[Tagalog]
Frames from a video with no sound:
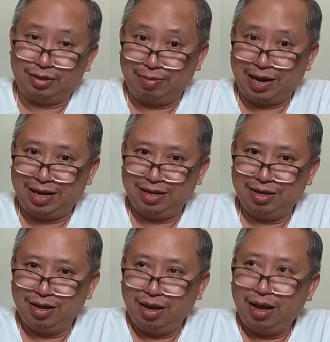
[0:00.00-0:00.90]
Di ba?
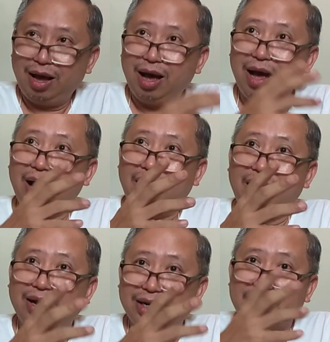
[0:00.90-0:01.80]

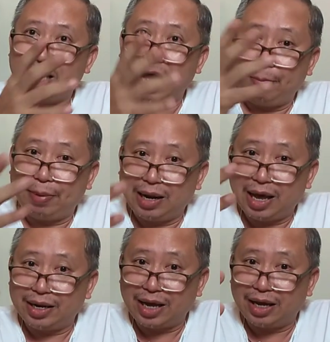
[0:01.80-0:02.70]
Ah, kaya
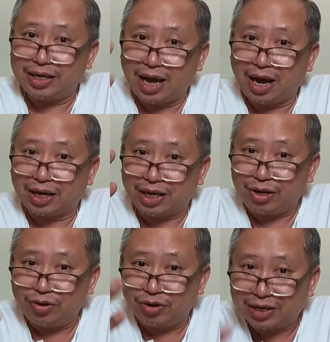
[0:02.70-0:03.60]
pala
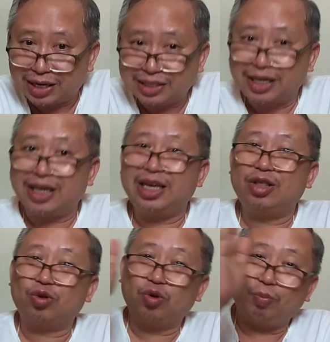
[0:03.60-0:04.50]
nangyari iyon kasi
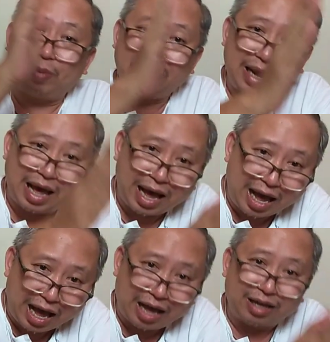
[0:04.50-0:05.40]
ito
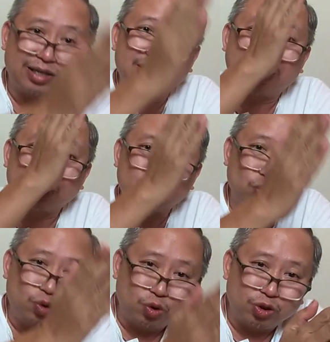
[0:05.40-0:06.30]
pala ang
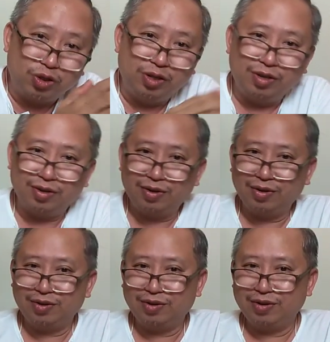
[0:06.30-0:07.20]
kasunod.
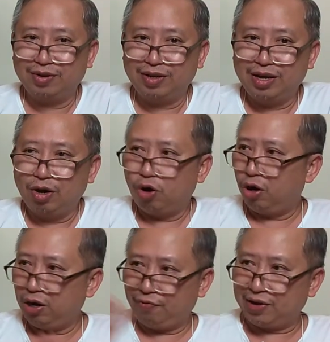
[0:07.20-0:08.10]

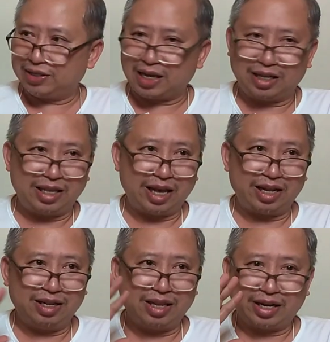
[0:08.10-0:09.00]
All of a
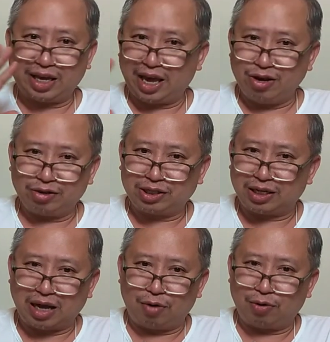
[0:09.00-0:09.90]
sudden, the chaos
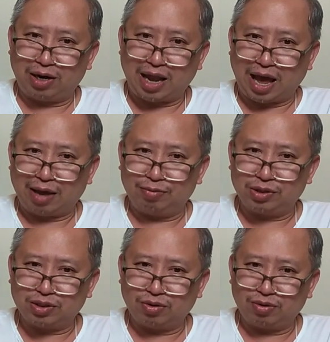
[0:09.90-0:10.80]
in our lives,